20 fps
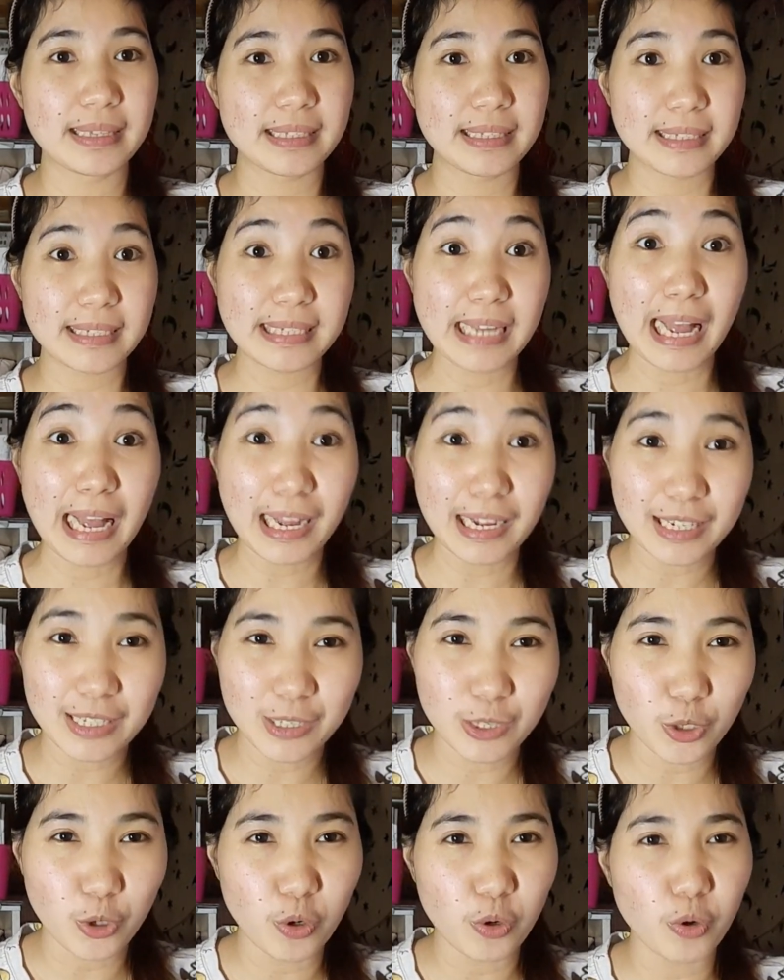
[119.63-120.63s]
Sakto
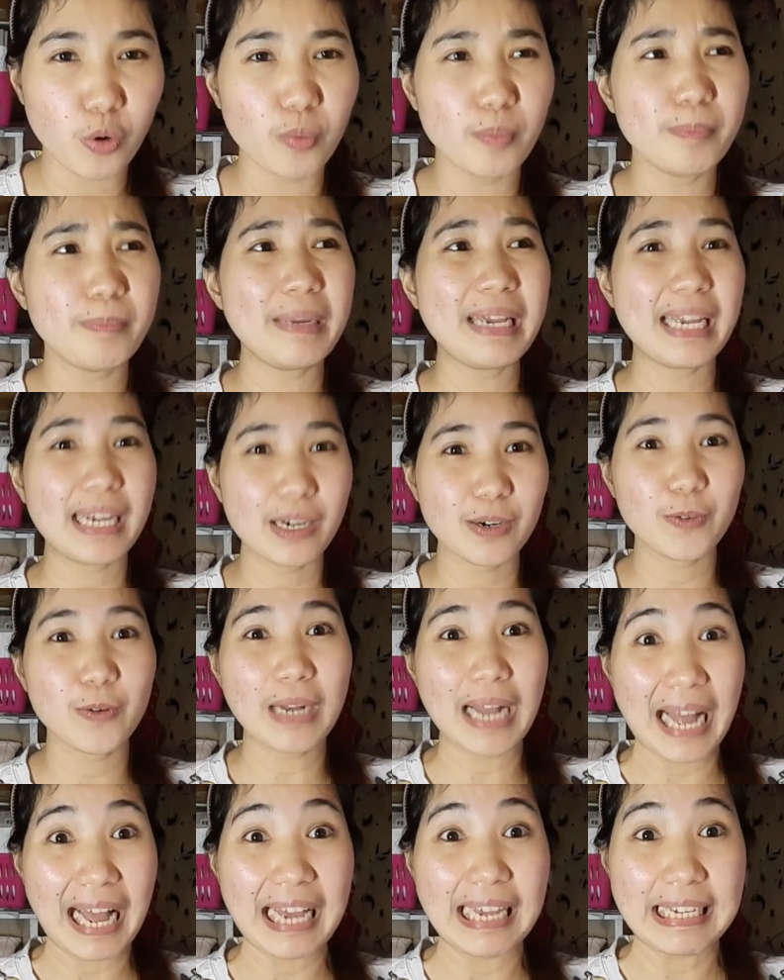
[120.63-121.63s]
dito, merong
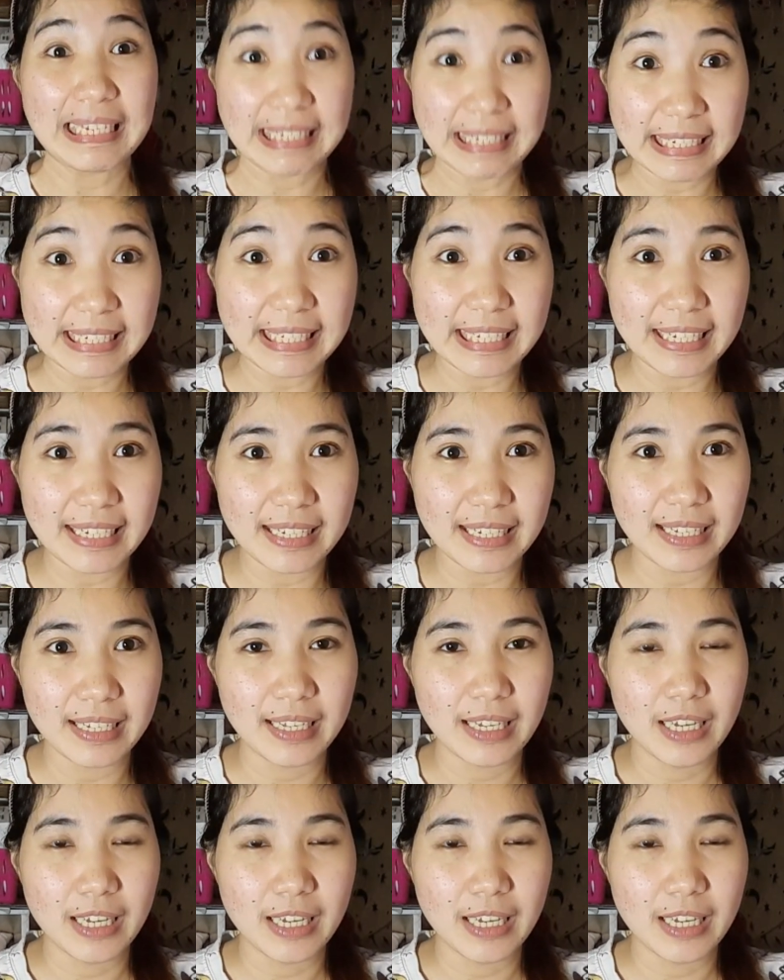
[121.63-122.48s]
hiring.